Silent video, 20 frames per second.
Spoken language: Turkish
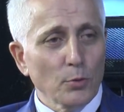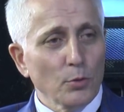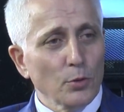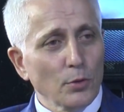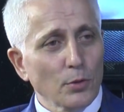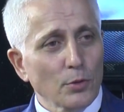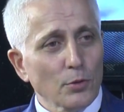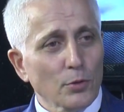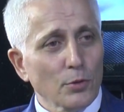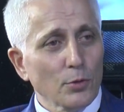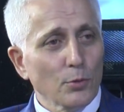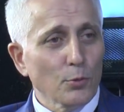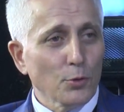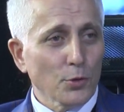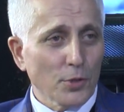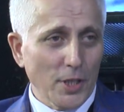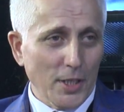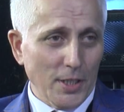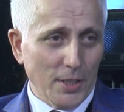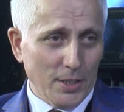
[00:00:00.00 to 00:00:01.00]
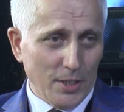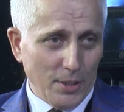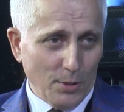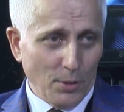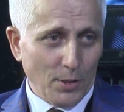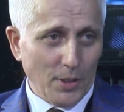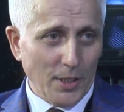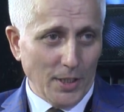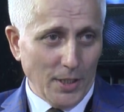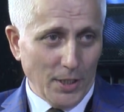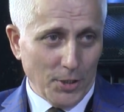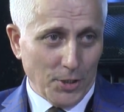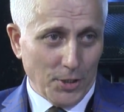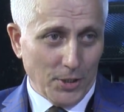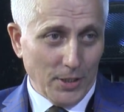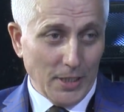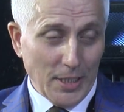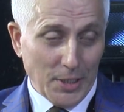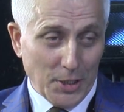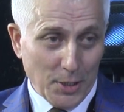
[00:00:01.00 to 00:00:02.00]
gününüzün üçte ikisini orada
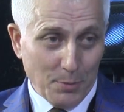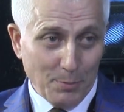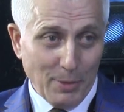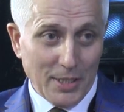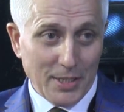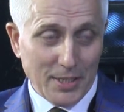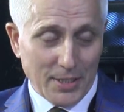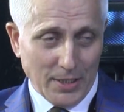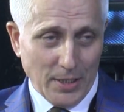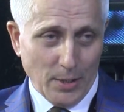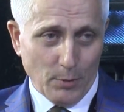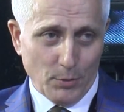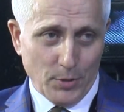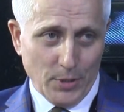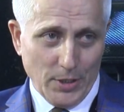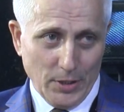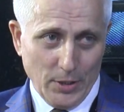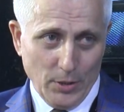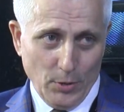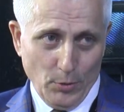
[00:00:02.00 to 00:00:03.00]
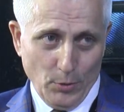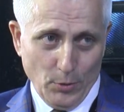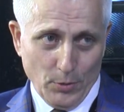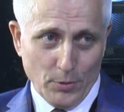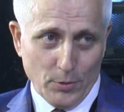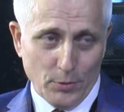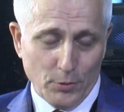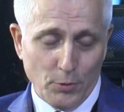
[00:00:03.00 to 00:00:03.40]
geçirmenizi tavsiye ediliyor.